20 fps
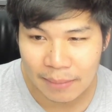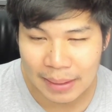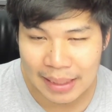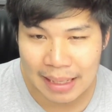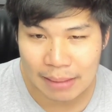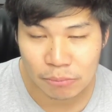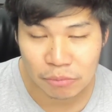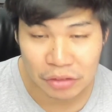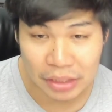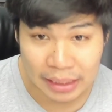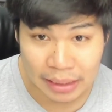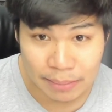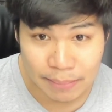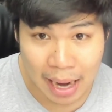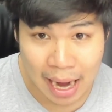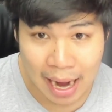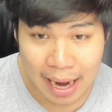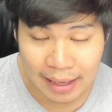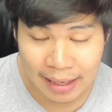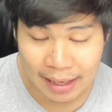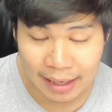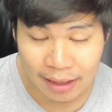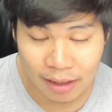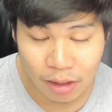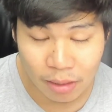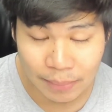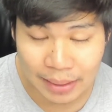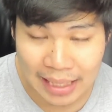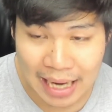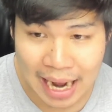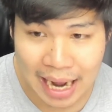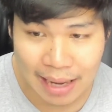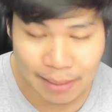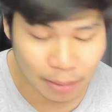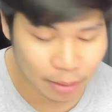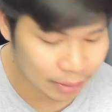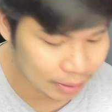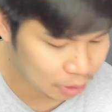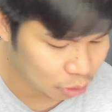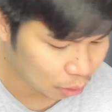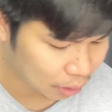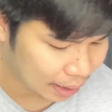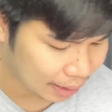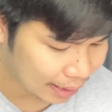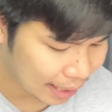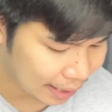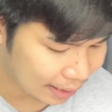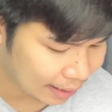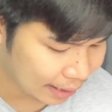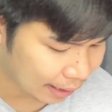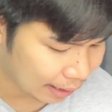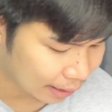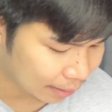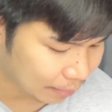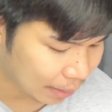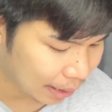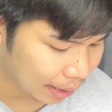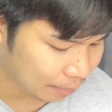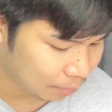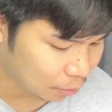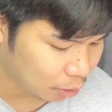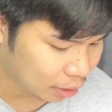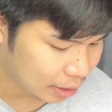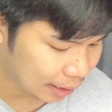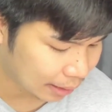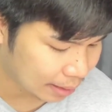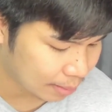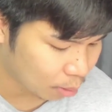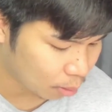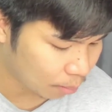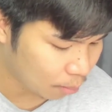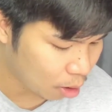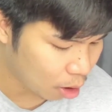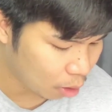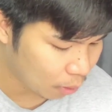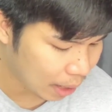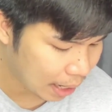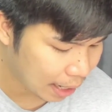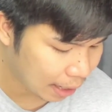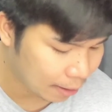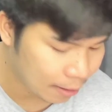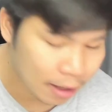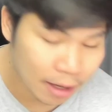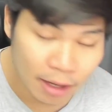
ไปทำสีมาเนี่ยฮะก็ไม่ได้เพราะว่าจุดเล็ก ๆเนี่ยเห็นไหมครับก็อย่างที่ผมบอกว่า